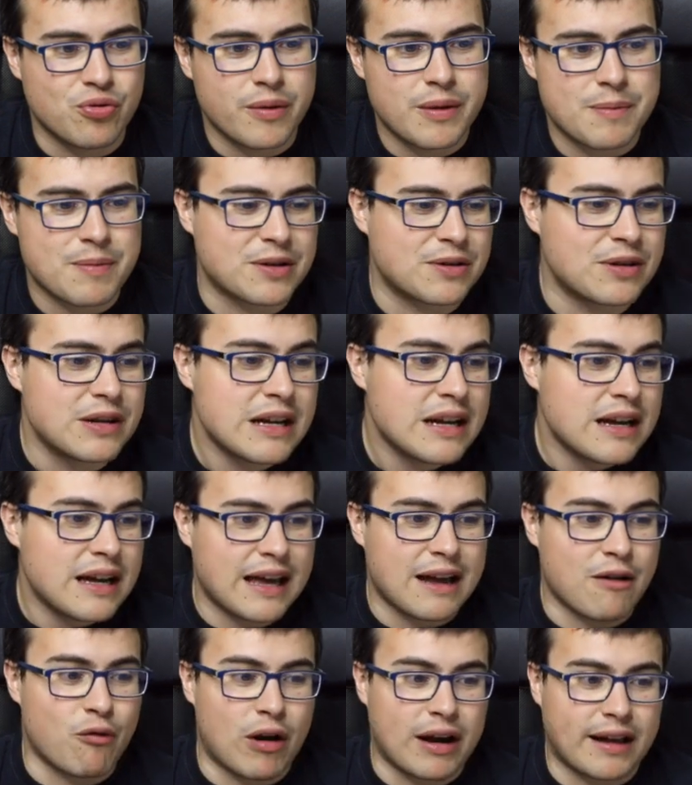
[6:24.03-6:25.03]
9, pero
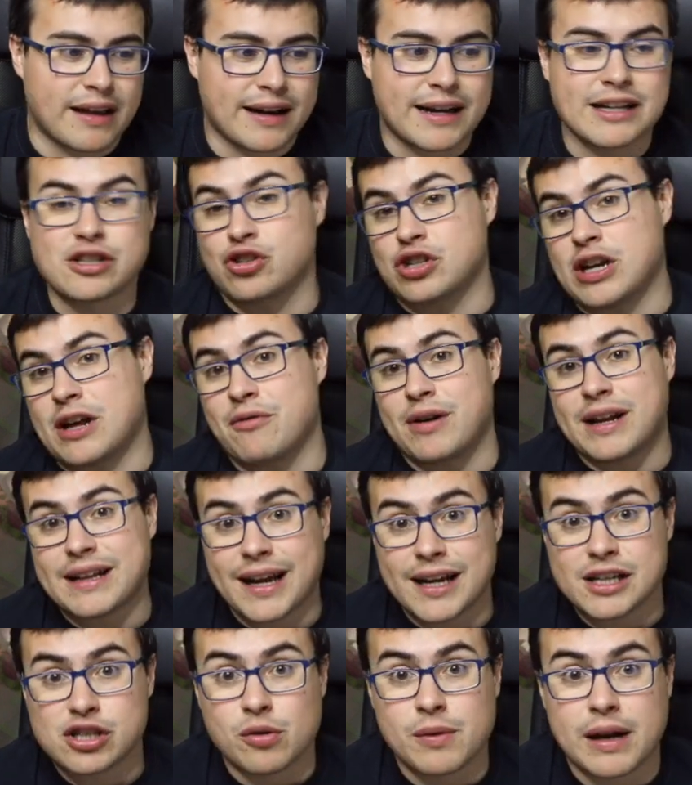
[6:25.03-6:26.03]
en cualquier caso, o sea, era un
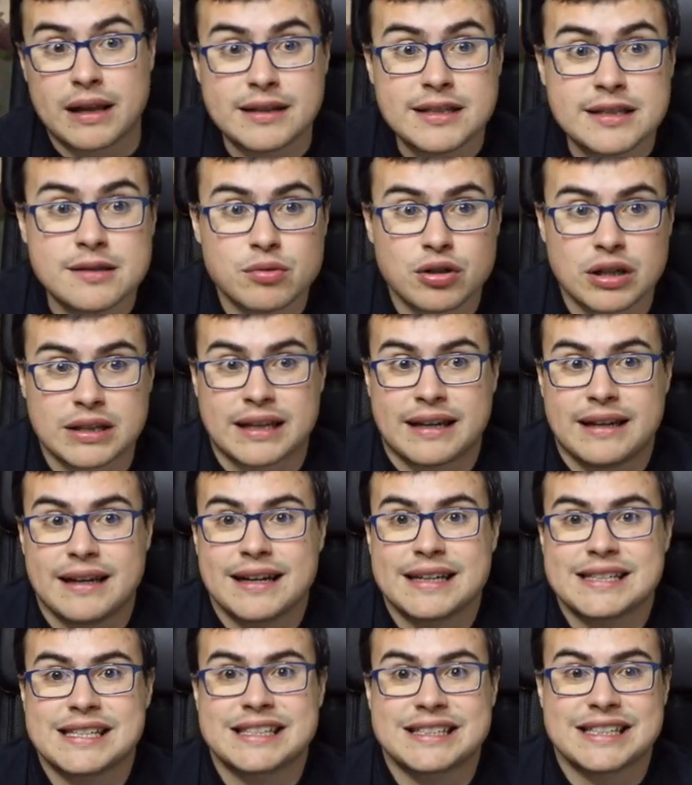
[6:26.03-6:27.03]
ataque sobradísimo que
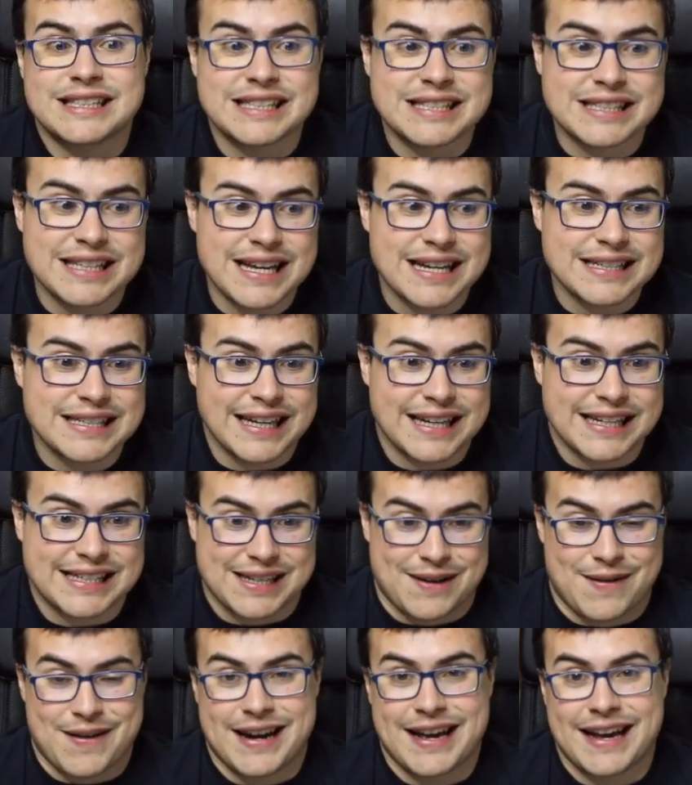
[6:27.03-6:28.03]
tenían que ser tres estrellas y que
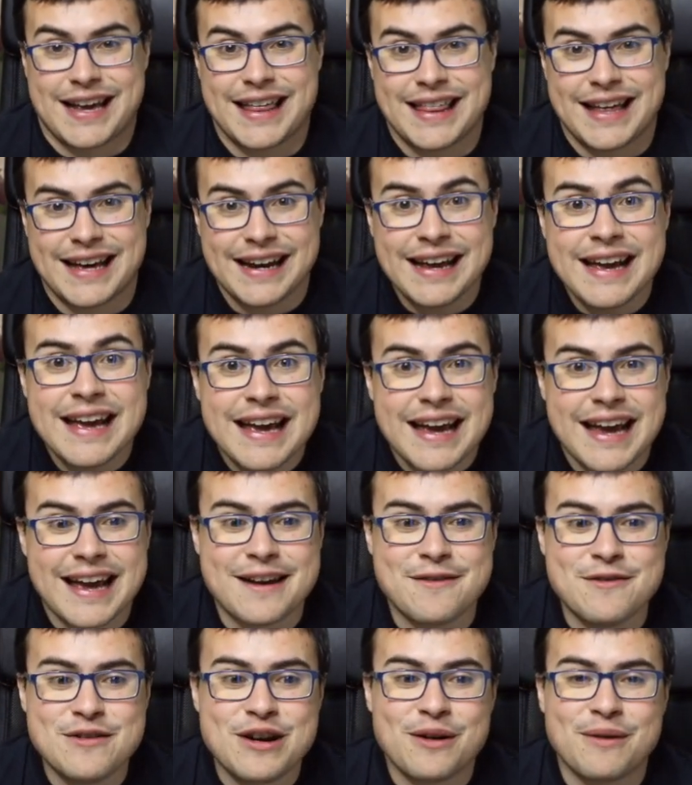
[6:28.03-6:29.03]
se van a quedar
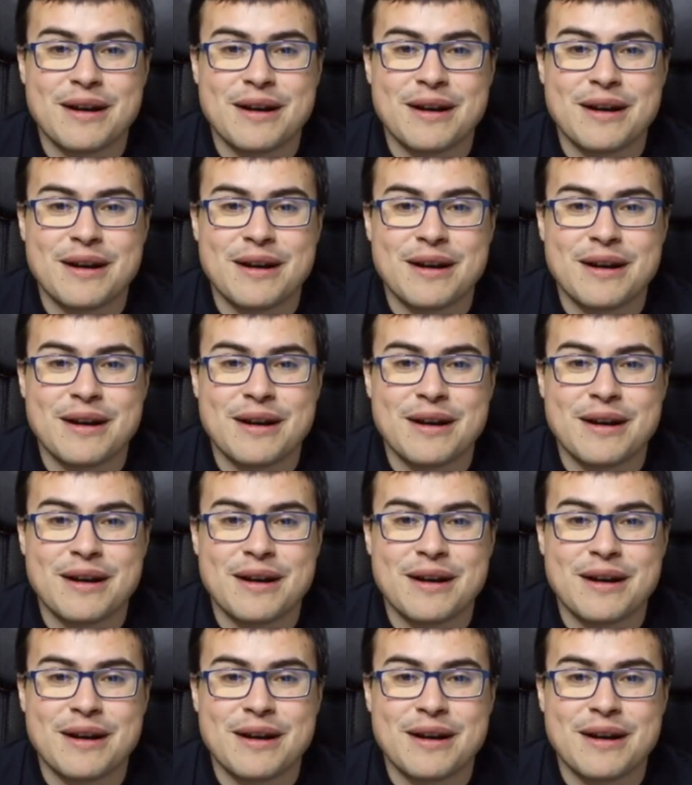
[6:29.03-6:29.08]
en un